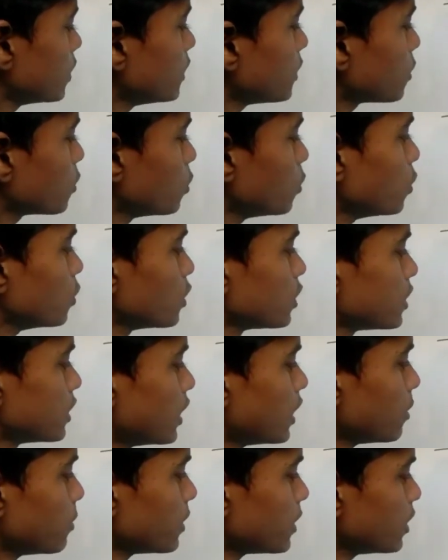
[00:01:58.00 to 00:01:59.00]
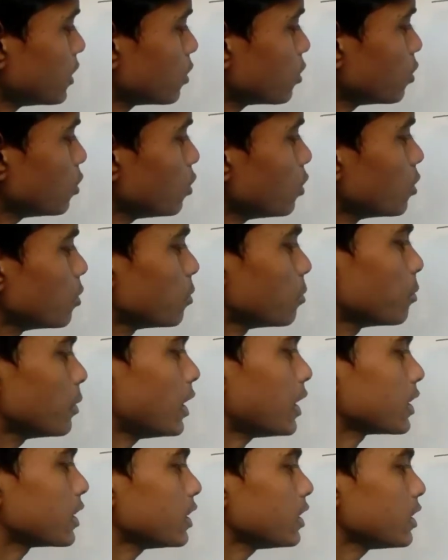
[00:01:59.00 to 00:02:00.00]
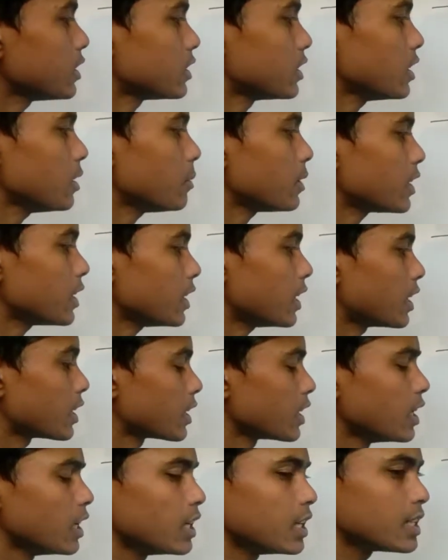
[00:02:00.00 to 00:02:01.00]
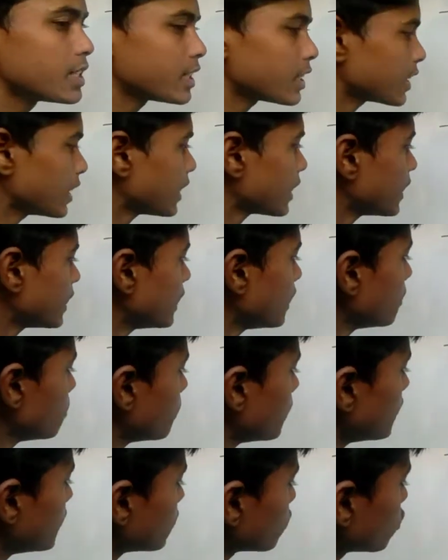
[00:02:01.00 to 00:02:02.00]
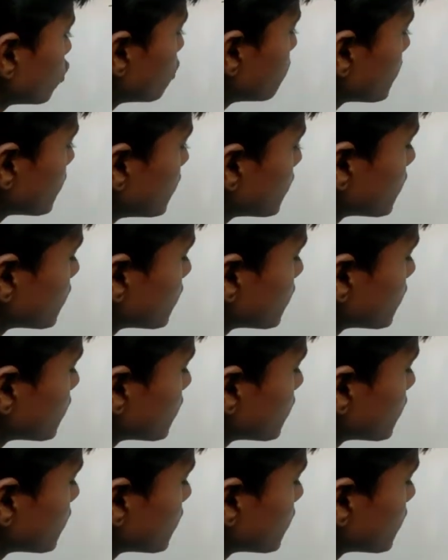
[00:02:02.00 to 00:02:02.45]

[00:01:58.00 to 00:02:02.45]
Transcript: इंटू चार बट्टे दो भागित छः बट्टे आठ इसे क्या करना है पहले दो बट्टे